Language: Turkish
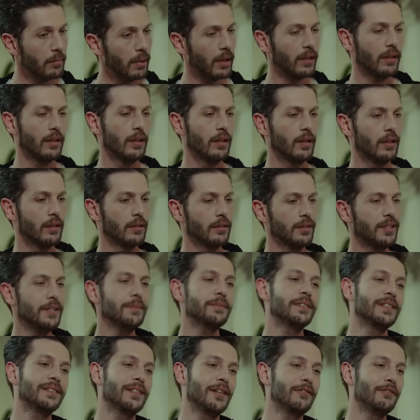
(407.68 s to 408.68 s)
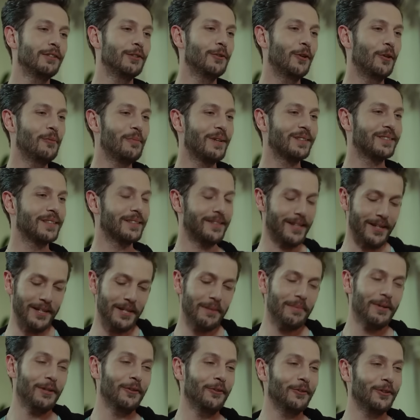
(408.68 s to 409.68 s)
Bak kimse sevgili olmazsa
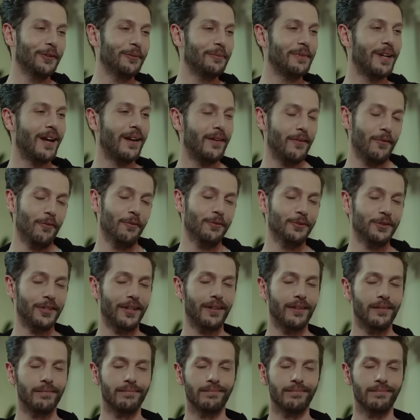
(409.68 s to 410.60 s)
sen de ben olurum yani. Ne olacak?